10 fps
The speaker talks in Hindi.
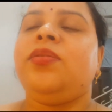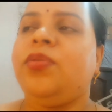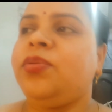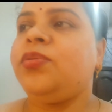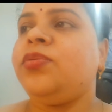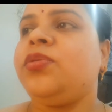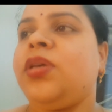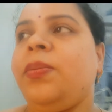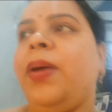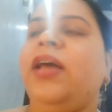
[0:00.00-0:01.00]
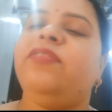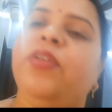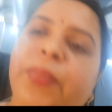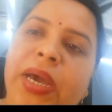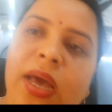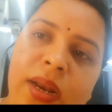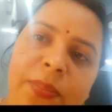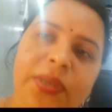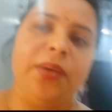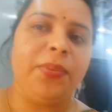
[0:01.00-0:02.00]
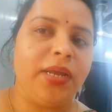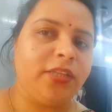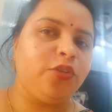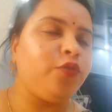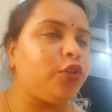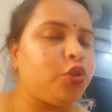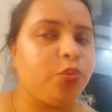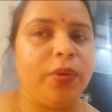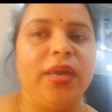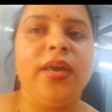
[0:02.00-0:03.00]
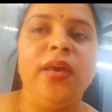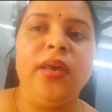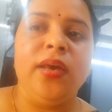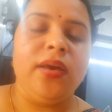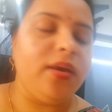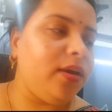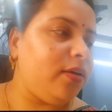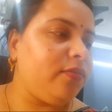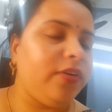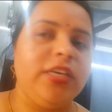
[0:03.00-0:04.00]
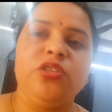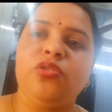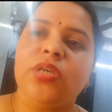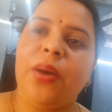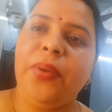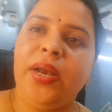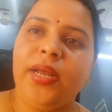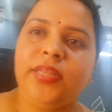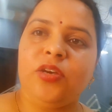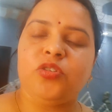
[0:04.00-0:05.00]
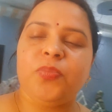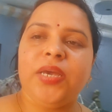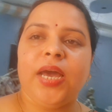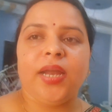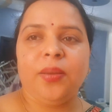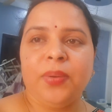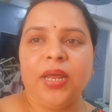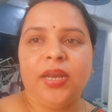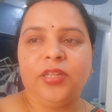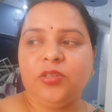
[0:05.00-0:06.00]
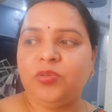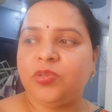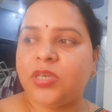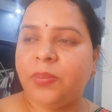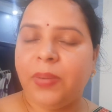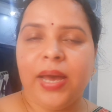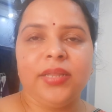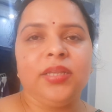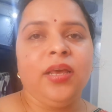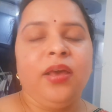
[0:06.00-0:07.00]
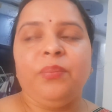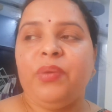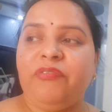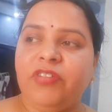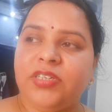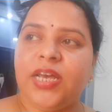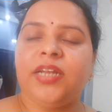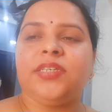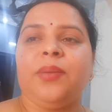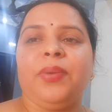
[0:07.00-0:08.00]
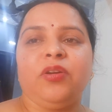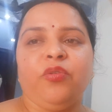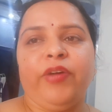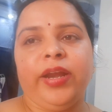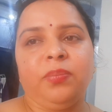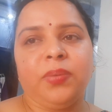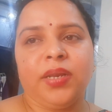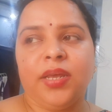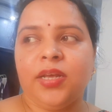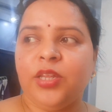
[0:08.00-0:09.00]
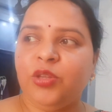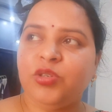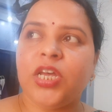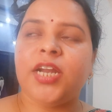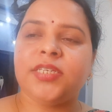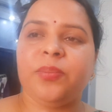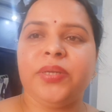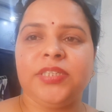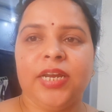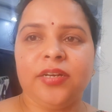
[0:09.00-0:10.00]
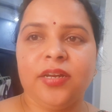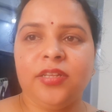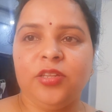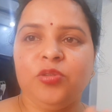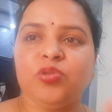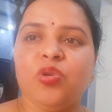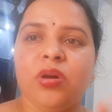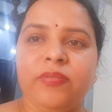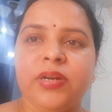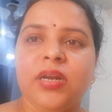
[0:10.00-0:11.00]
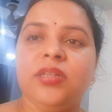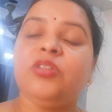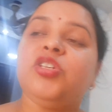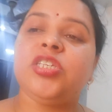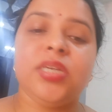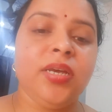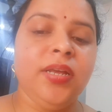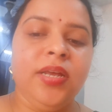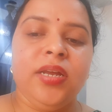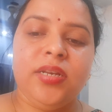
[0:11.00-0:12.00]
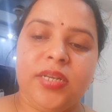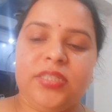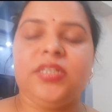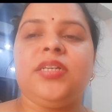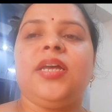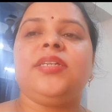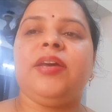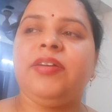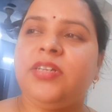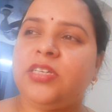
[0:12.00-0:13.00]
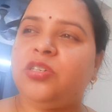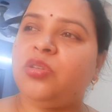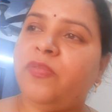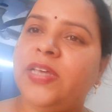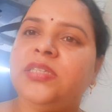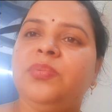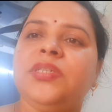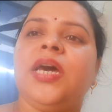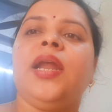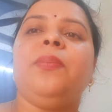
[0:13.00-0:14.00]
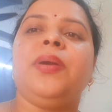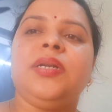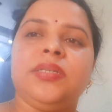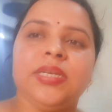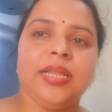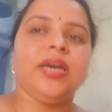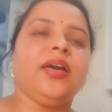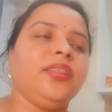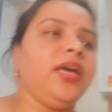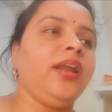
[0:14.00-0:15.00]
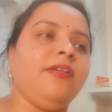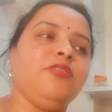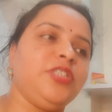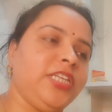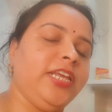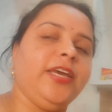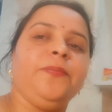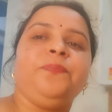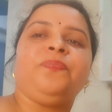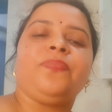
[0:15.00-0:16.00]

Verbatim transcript: तो उसके बाद फिर मैं खाना पीना बनाती हूँ फिर सुबह वही जो सामान रहता है उसमें ही खाना बना लेती हूँ उसके बाद मैं फिर सारे सामान को वाइंड अप करके रख देती हूँ सारा सामान सेट कर देती हूँ उसको कवर कर देती हूँ जिससे डस्ट ना जाए डस्ट तो वैसे भी जा रहा है बट ज़्यादा गंदा ना हो इसलिए